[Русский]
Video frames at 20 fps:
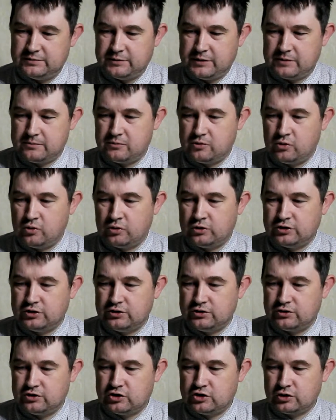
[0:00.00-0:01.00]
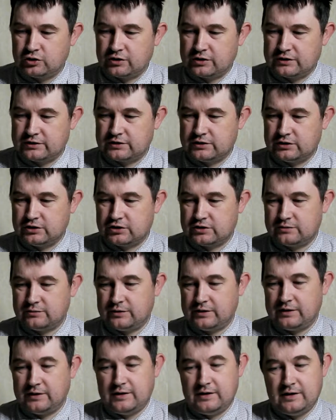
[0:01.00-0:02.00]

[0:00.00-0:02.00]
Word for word: Прям очень четко слышимый.